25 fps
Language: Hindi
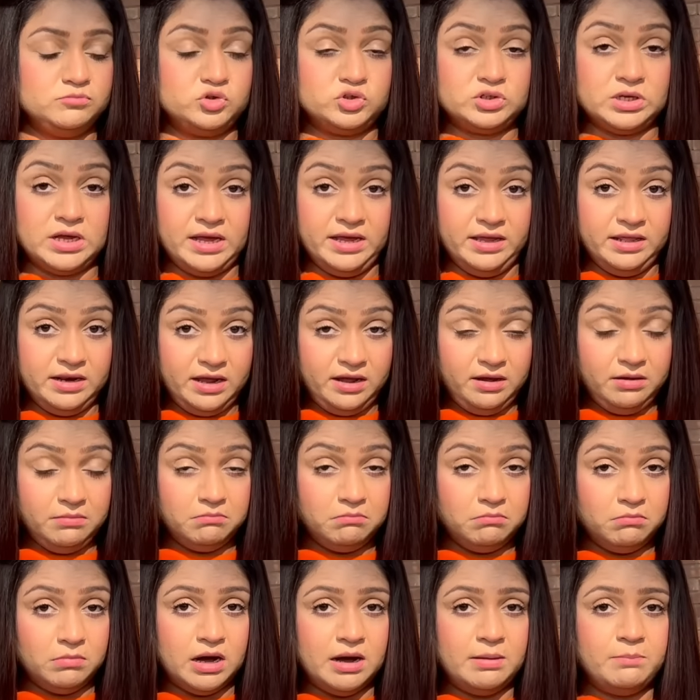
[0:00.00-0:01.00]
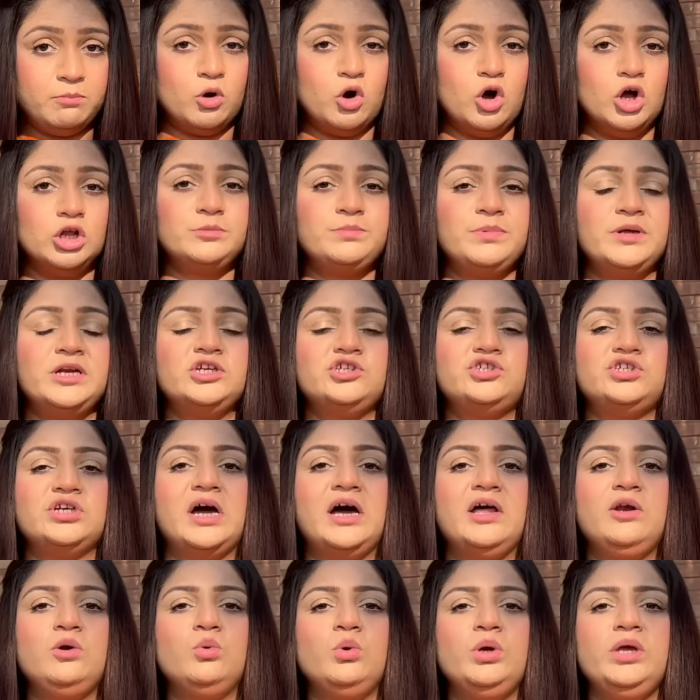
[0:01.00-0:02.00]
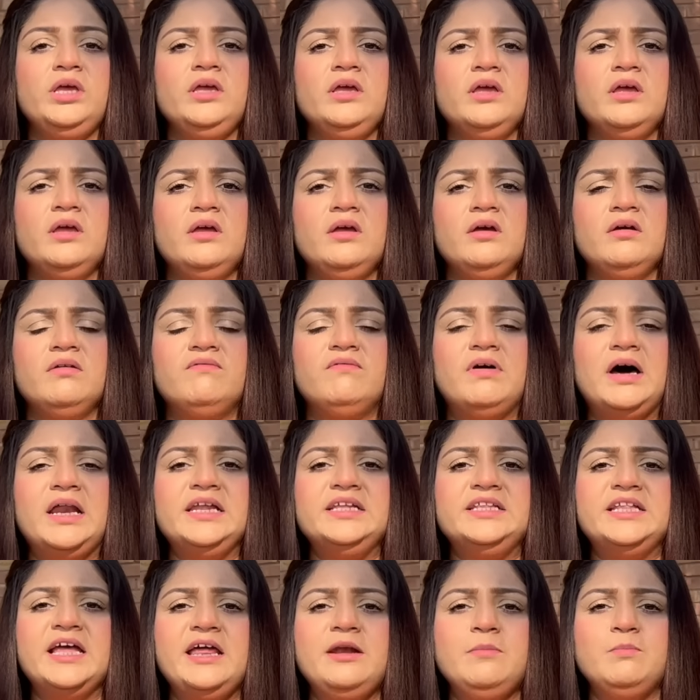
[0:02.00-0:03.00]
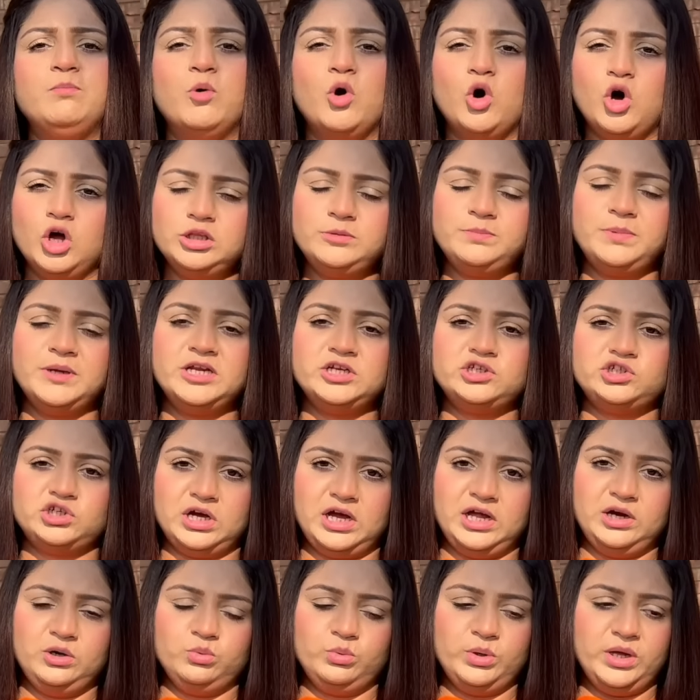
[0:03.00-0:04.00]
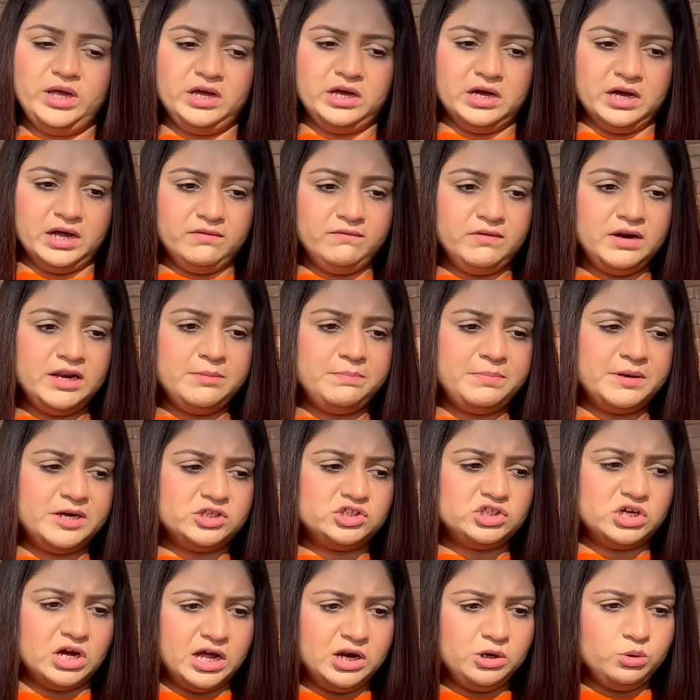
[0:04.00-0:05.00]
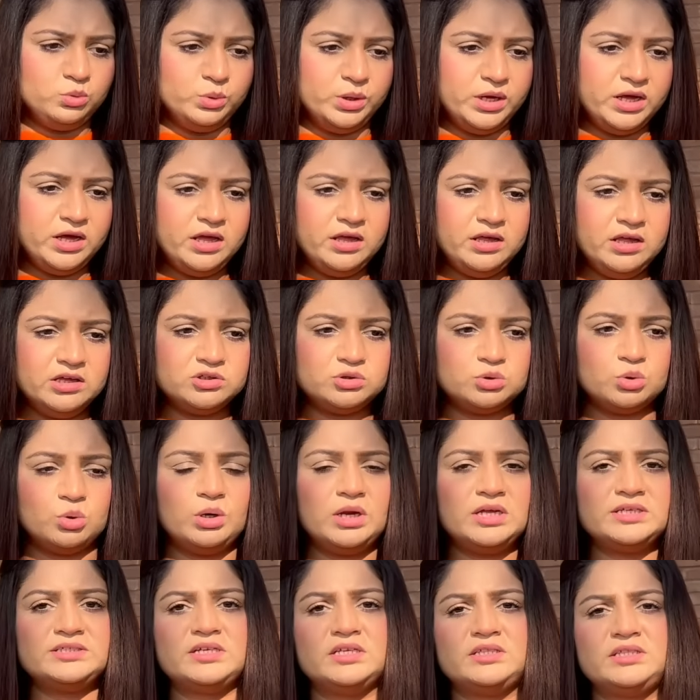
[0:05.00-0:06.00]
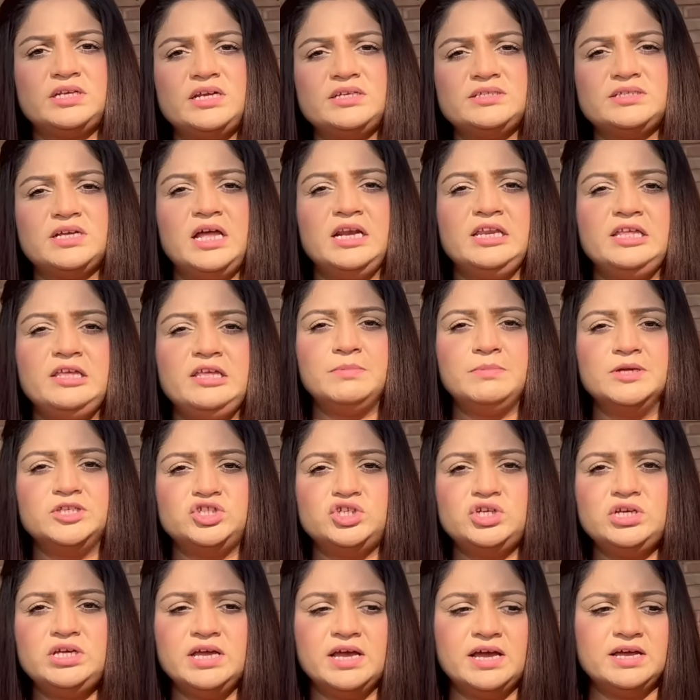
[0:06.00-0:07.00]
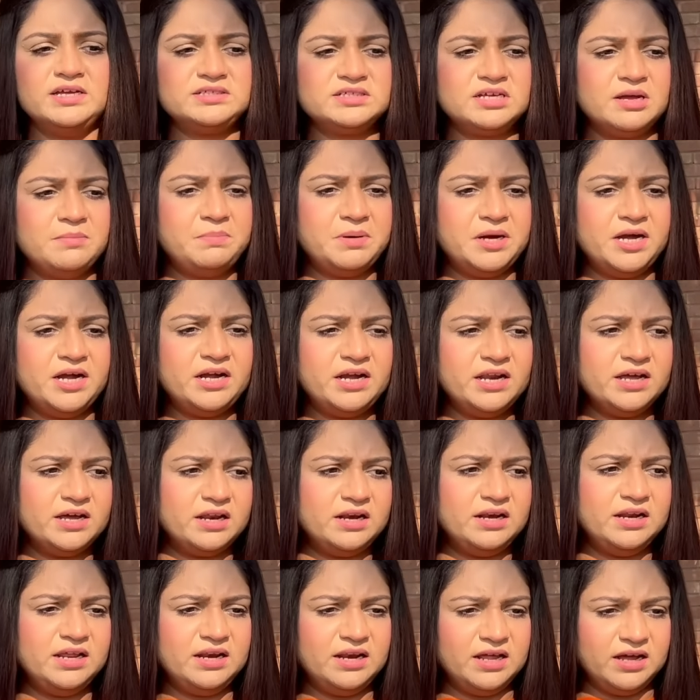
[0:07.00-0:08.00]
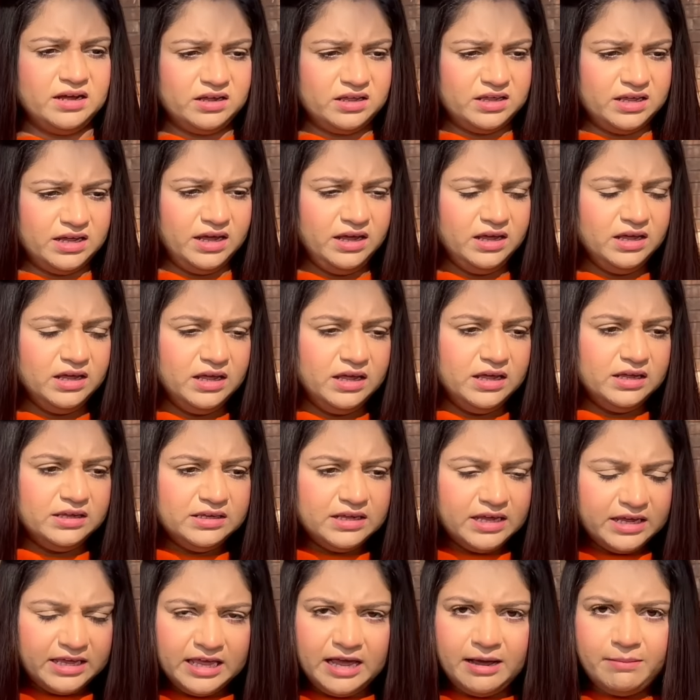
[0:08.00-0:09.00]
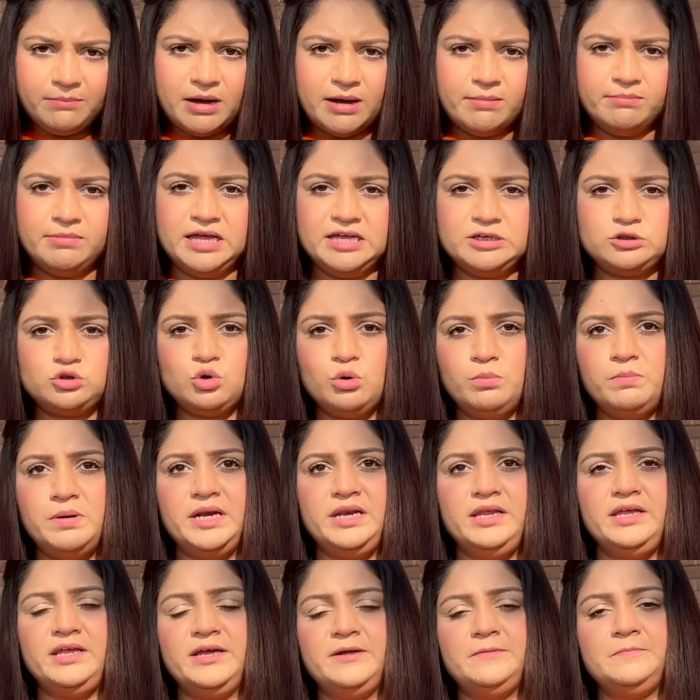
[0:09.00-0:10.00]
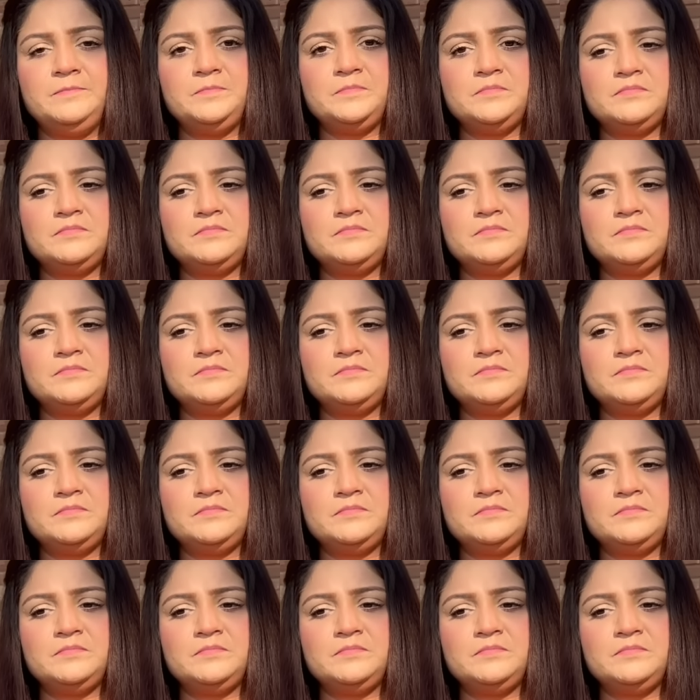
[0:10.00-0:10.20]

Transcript: जाहिर है माँ बहुत परेशान हुई वालदेन बहुत परेशान हुए घर वाले परेशान हुए कि ये 16-17 साल बच्ची है इसका पेट निकलने लग गया है ये क्या मामला इसको बन गया